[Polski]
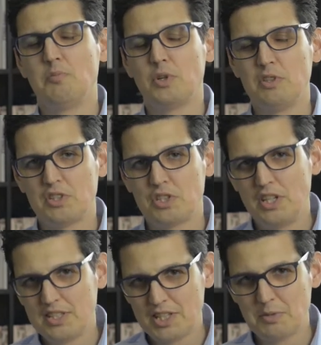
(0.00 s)
ponieważ nie
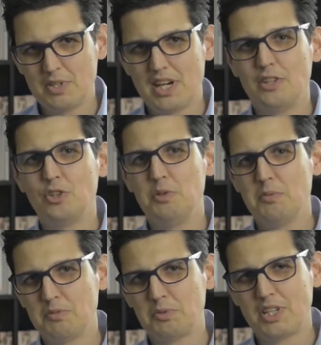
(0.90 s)
jesteśmy
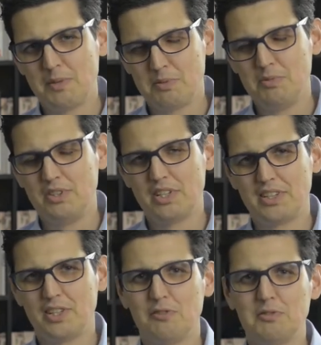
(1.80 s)
anonimowym sklepem
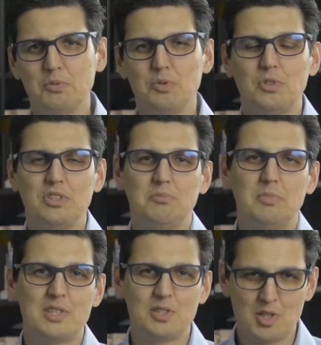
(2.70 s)
internetowym, który
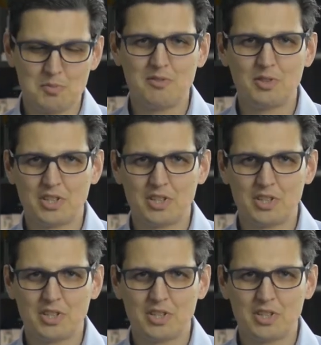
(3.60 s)
bezosobowo